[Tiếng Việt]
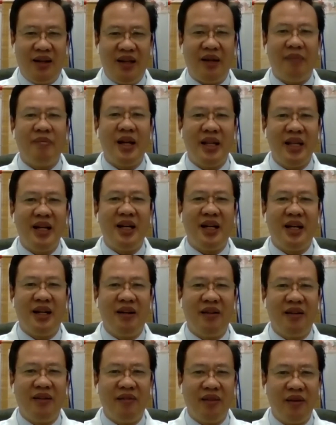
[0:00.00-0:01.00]
chất bã nhờn
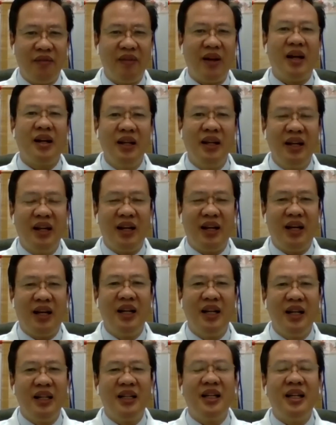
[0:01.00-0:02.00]
vân vân đó
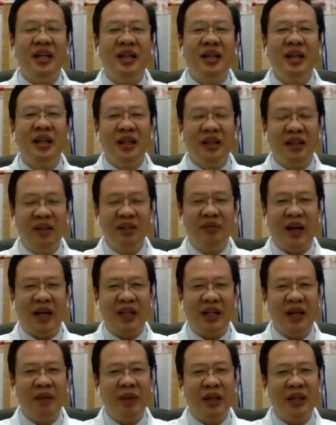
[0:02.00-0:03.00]
thì như
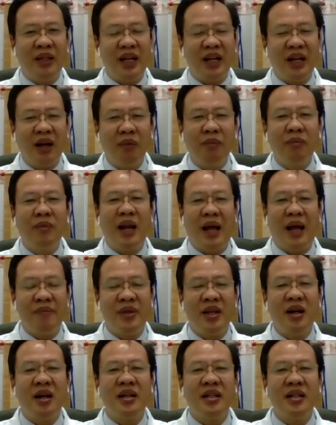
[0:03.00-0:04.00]
vậy thì mình sẽ không
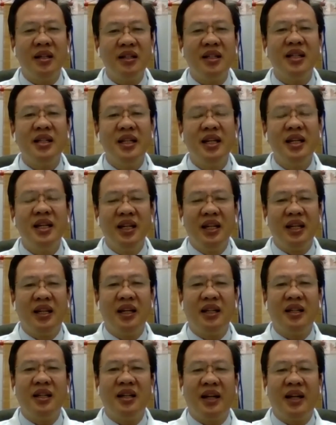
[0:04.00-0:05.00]
làm cho những cái
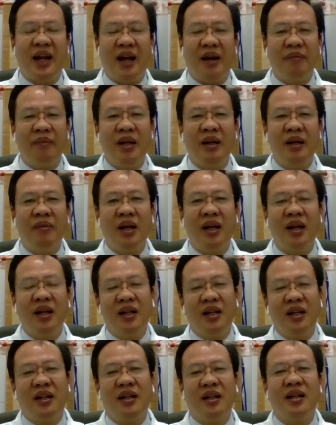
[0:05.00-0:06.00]
cái tình trạng mình à,
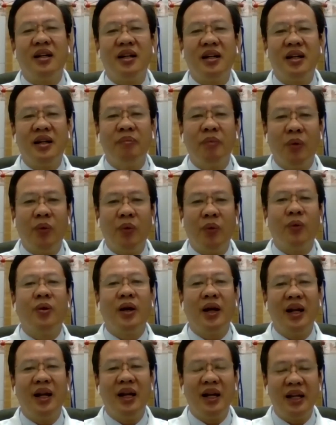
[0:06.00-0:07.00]
nó
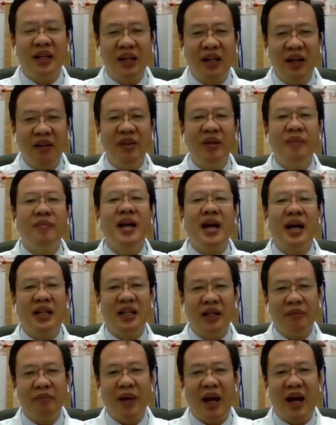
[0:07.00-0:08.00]
muộn hay là những cái viêm da
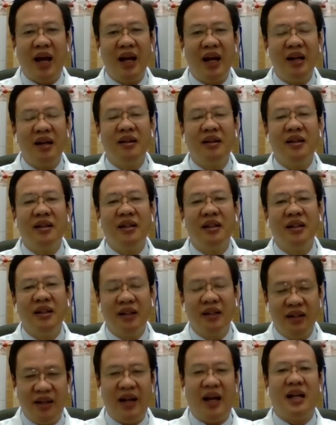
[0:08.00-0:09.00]
tiết bã nó
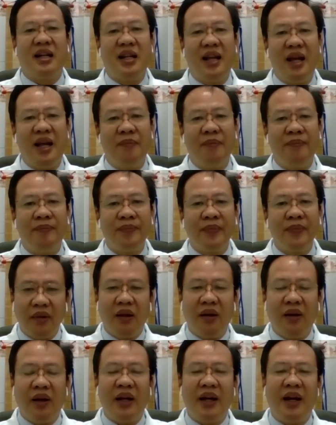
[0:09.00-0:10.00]
nó nặng thêm
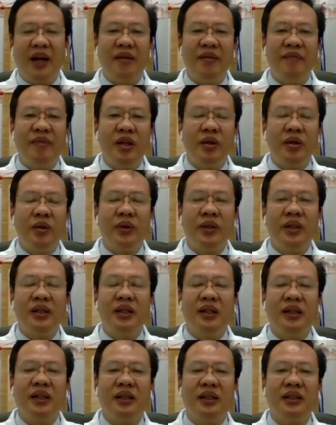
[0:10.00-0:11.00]
ngoài ra ví dụ như
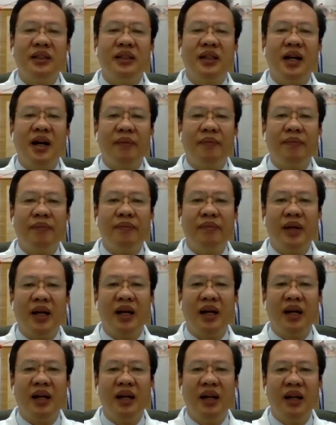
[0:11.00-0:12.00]
những cái trường hợp
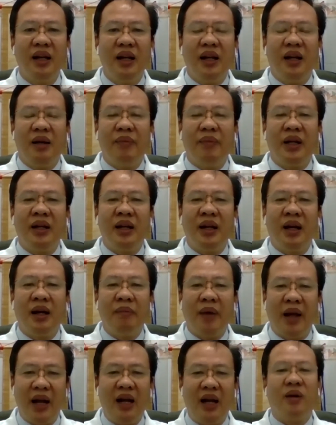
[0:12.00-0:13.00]
mà mình à,
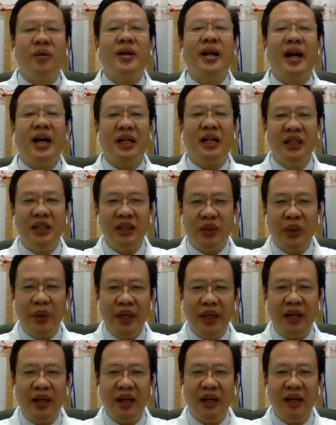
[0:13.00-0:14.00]
mang khẩu trang thường
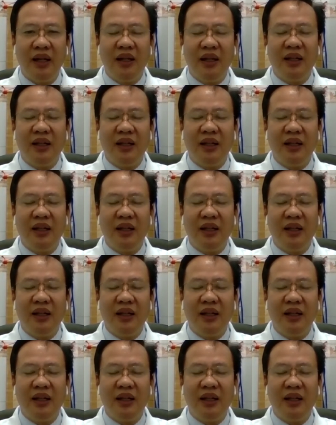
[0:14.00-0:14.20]
xuyên á,